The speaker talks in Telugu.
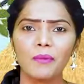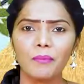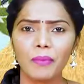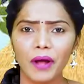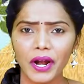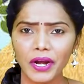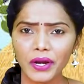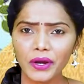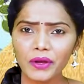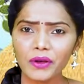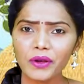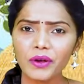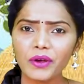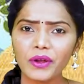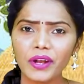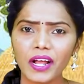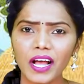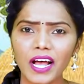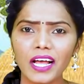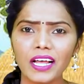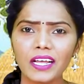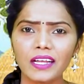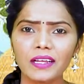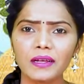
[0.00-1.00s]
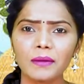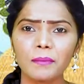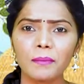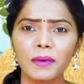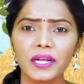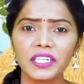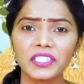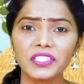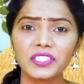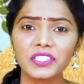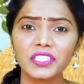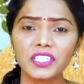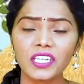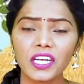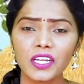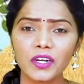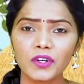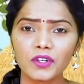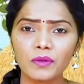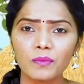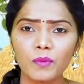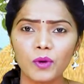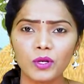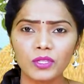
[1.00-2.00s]
పండుకోరా మంచిగా
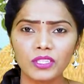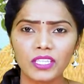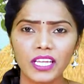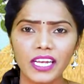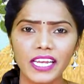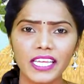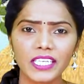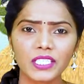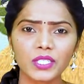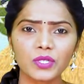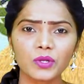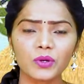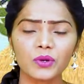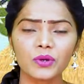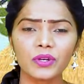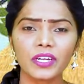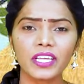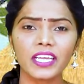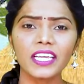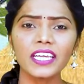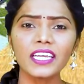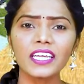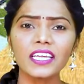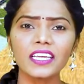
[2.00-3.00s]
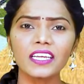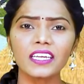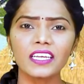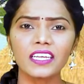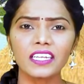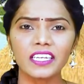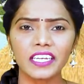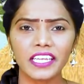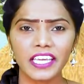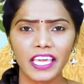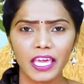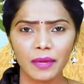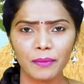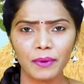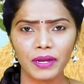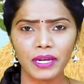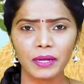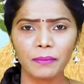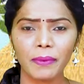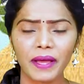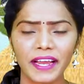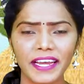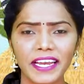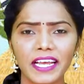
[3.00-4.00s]
రెండు బొంతలు వేసుకొని నీకేమైనా
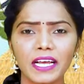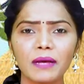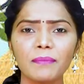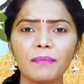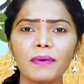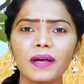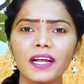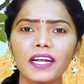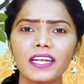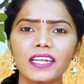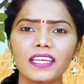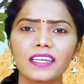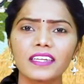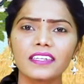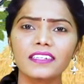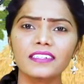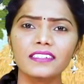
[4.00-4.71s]
పనా పాట